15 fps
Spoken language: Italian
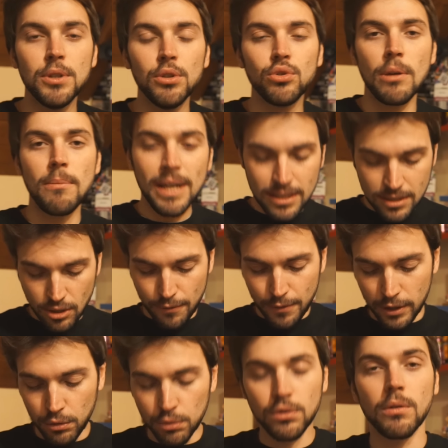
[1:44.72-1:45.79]
un minuto e mezzo a
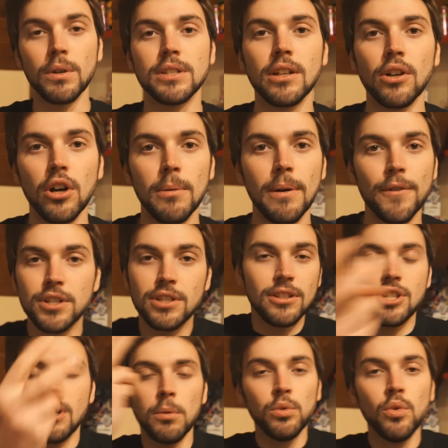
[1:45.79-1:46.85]
fare tutta questa roba. Forse
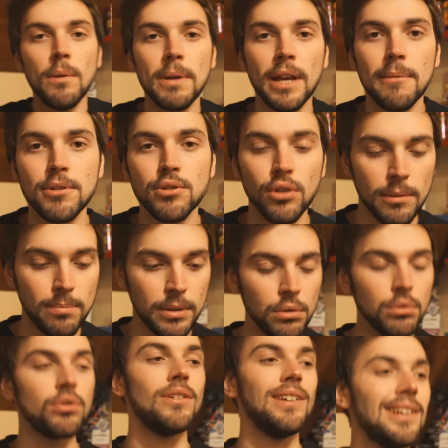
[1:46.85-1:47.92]
diciamo due perché mi sono
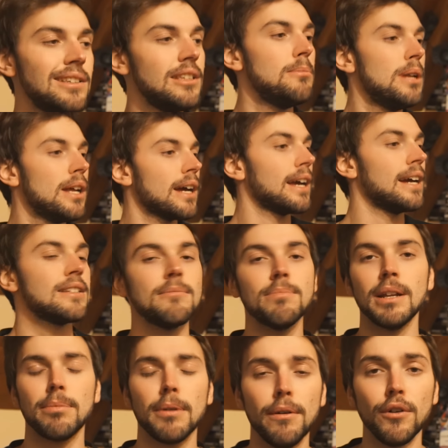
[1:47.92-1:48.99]
ripetuto. Incredibile, ragazzi,
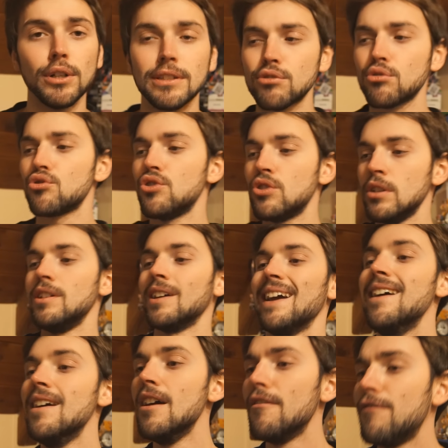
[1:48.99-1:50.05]
per la prima volta sono riuscito a
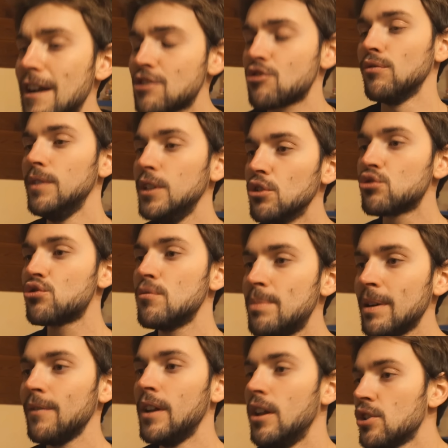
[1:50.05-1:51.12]
dire faccio un video
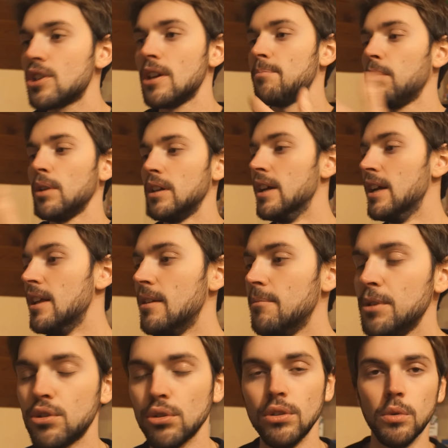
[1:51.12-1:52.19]
super veloce e poi
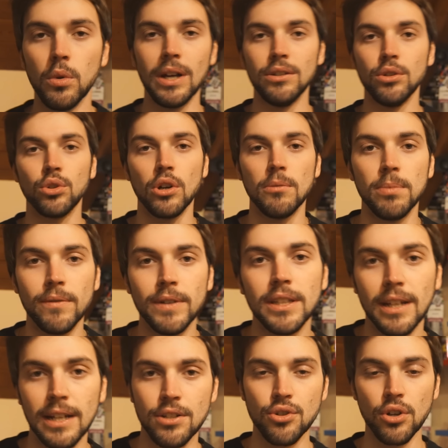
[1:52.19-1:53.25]
mi sto dilungando troppo,
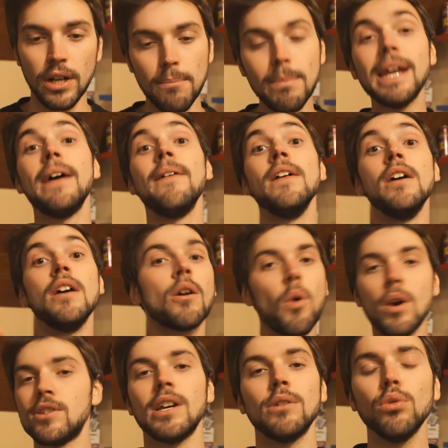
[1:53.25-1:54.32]
avete ragione. Bene,
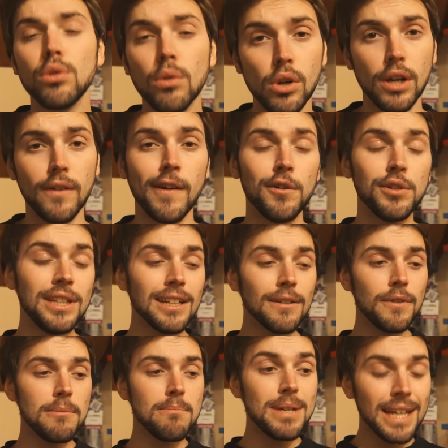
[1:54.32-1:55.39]
questo era tutto quello che volevo
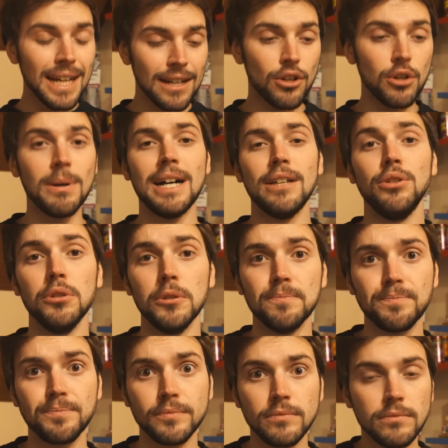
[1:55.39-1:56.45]
dirvi. Mi
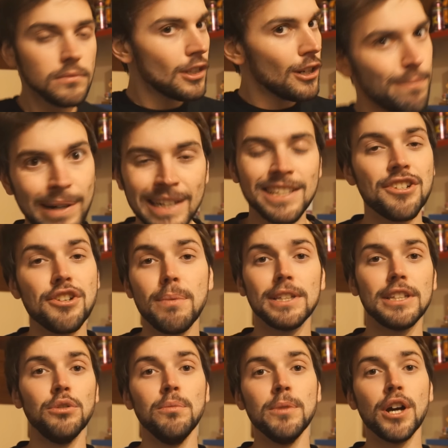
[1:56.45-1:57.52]
raccomando,
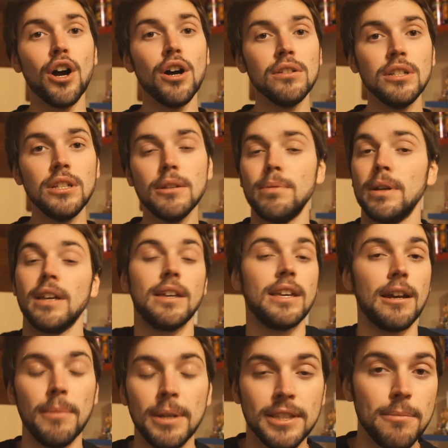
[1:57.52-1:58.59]
partecipate numerosi perché
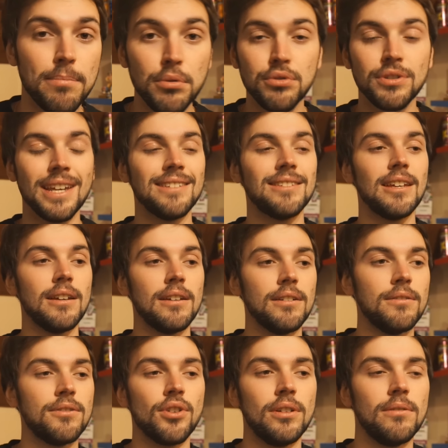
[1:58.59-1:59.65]
chiaramente più
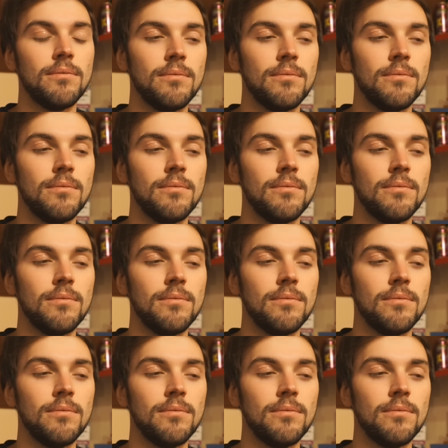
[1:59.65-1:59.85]
siete, cioè,